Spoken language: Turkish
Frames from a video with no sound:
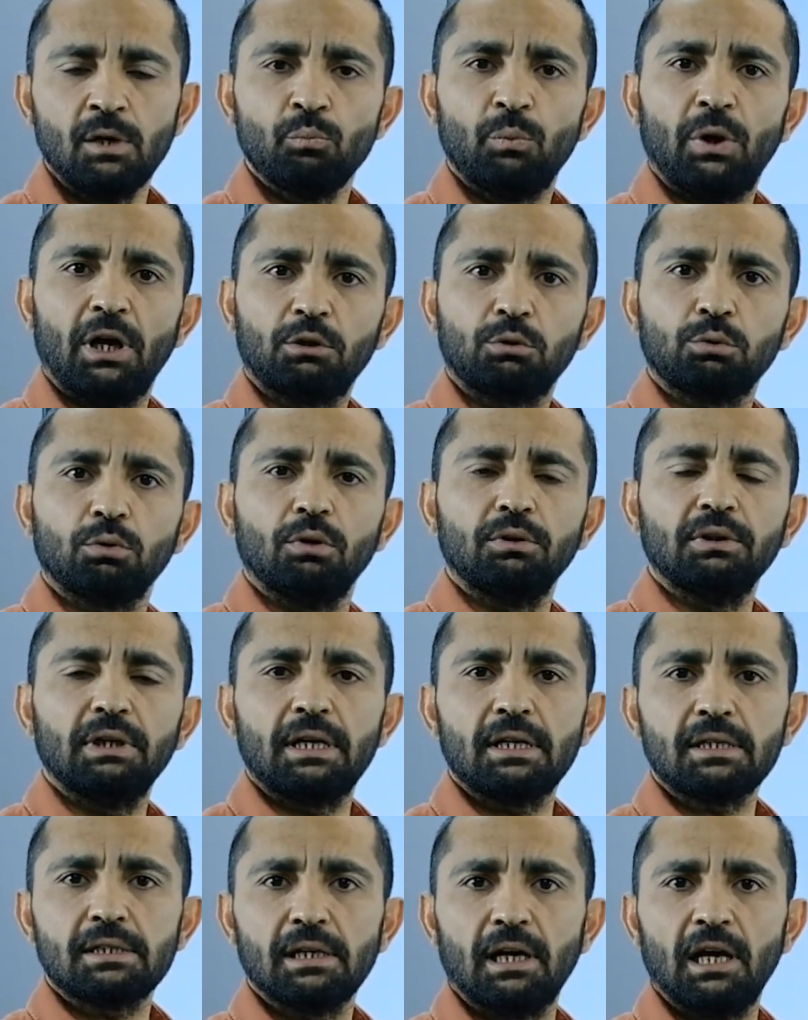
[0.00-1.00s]

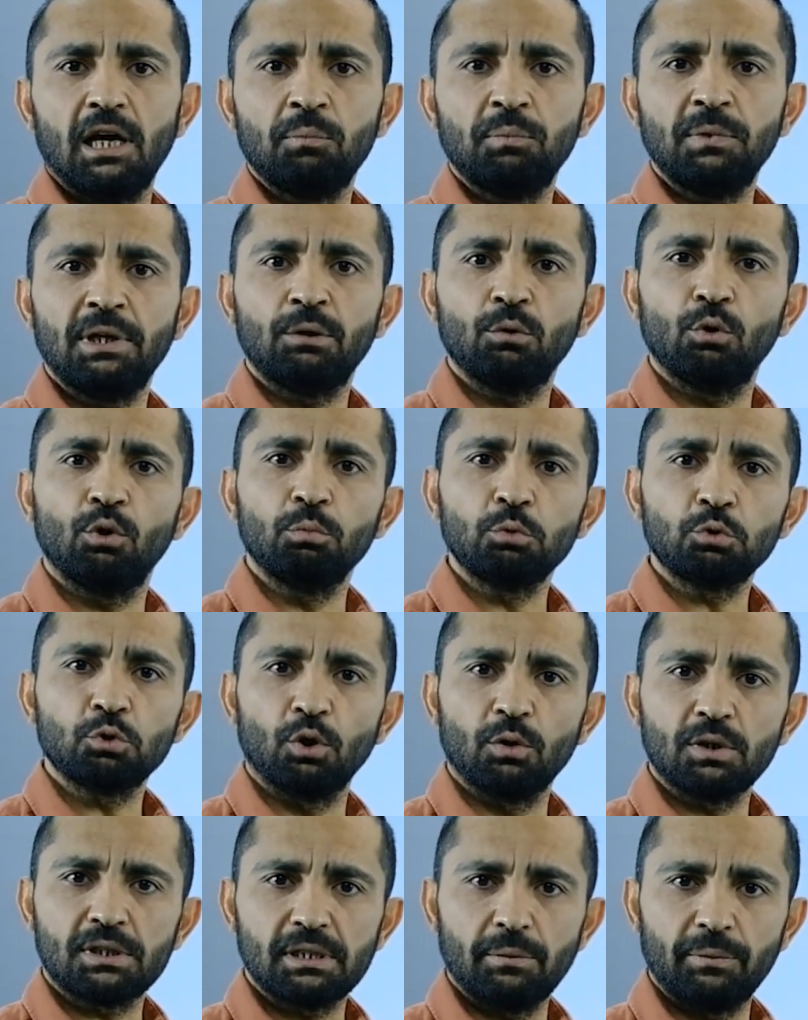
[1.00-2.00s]
Patronları, sahipleri ölmüş
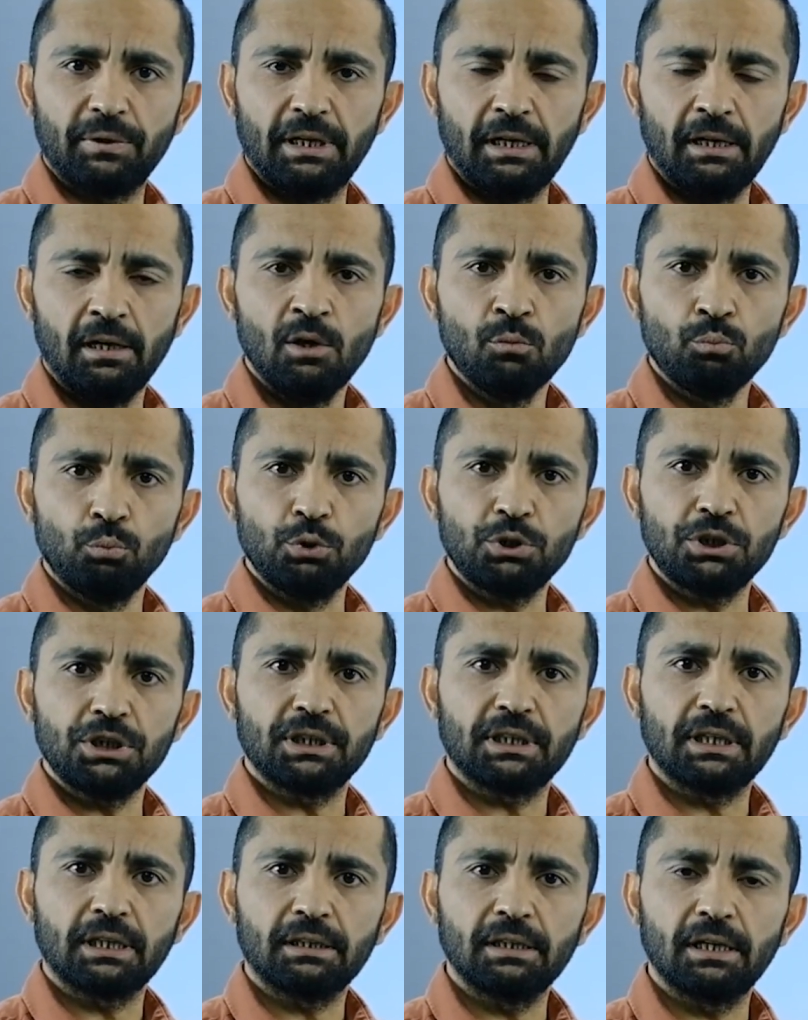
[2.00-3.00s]
olsa bile bu
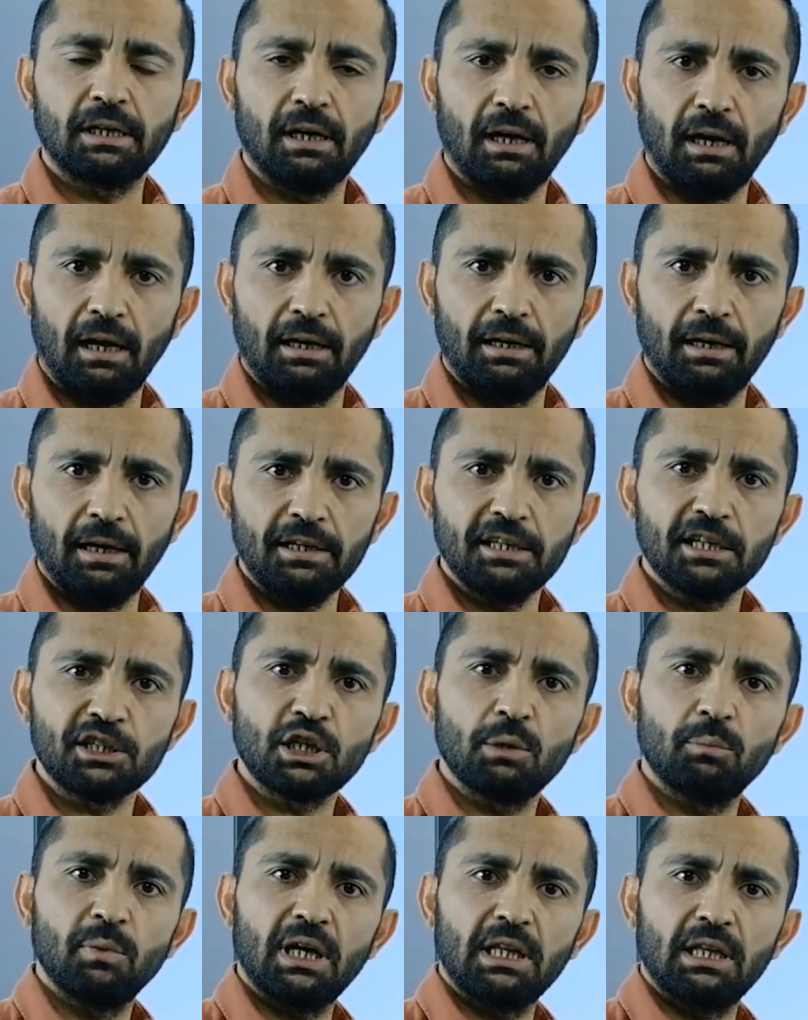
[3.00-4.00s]
şirketler hala
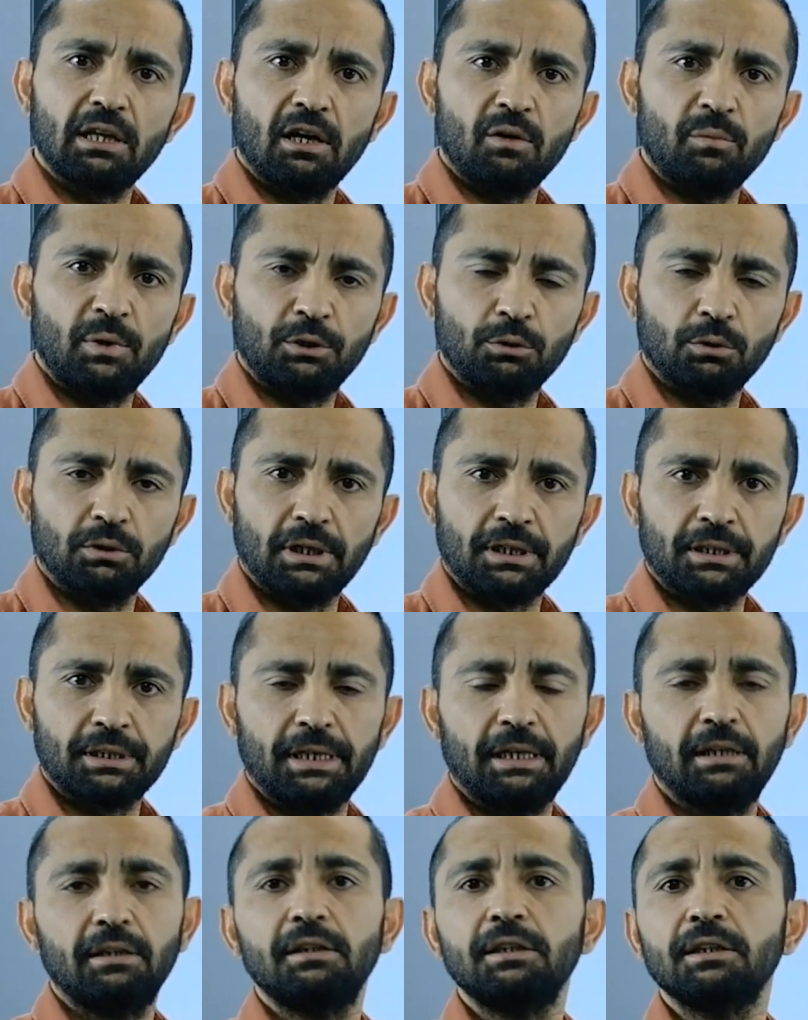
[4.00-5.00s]
yaşamaya devam ediyorlar.
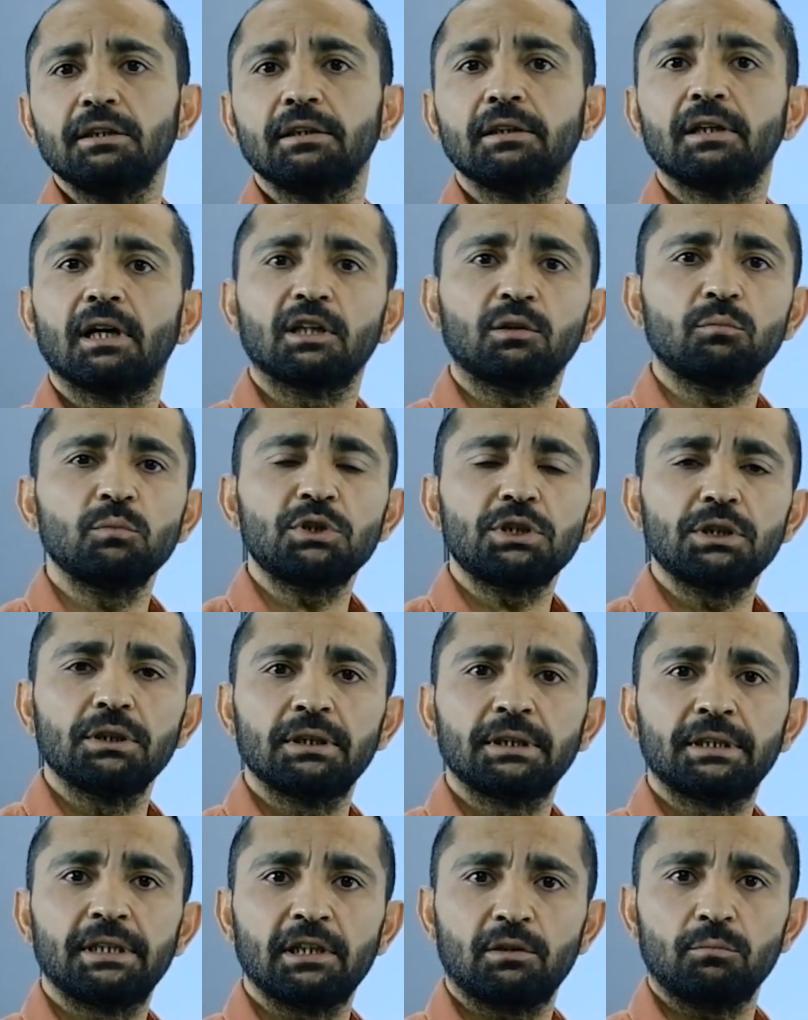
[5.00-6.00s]
50 yıllık, 60
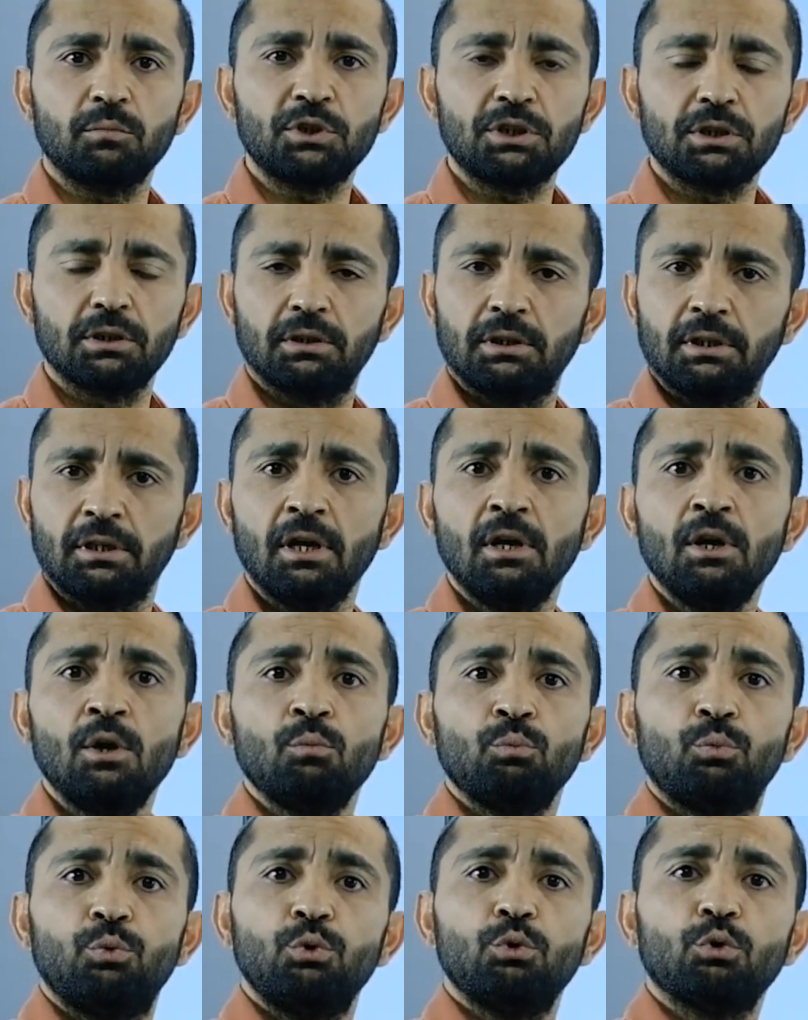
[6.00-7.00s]
yıllık, 70 yıllık
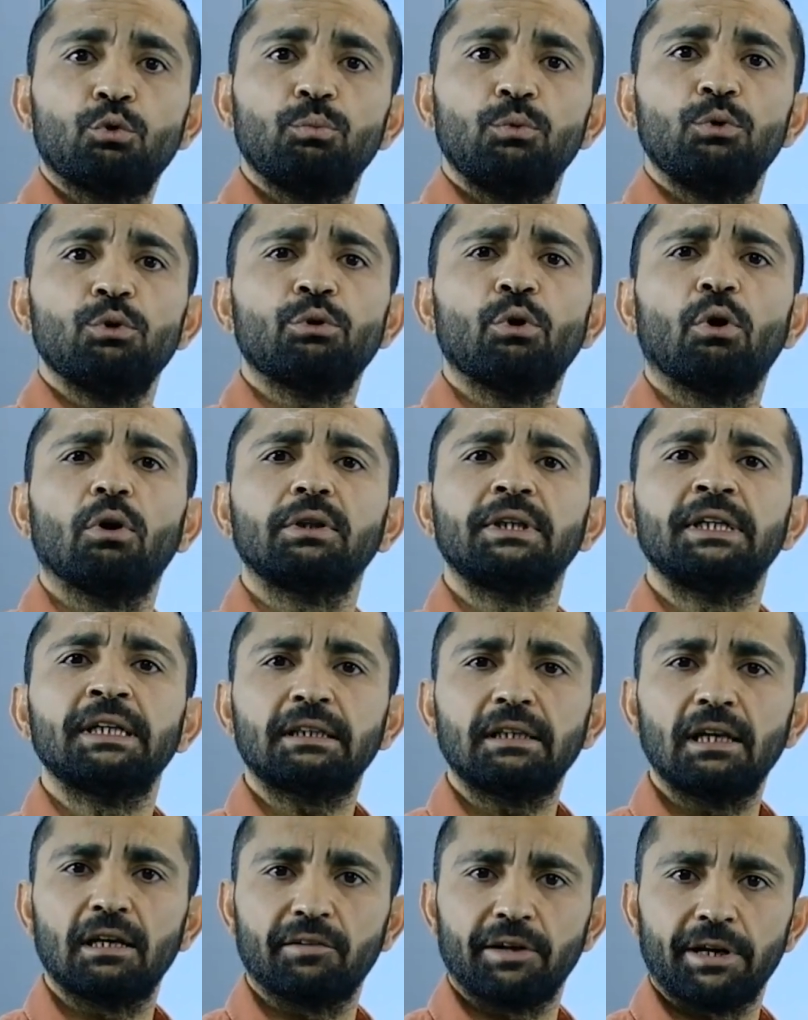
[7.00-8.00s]
büyük büyük
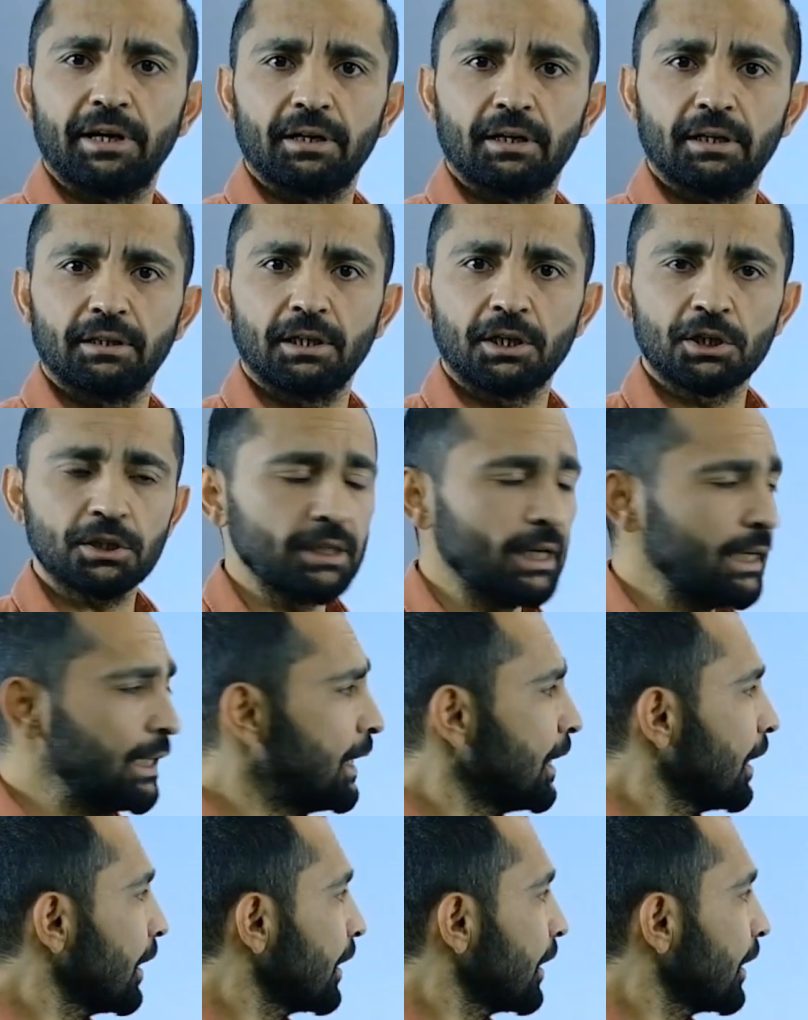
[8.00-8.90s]
holdingler var arkadaşlar.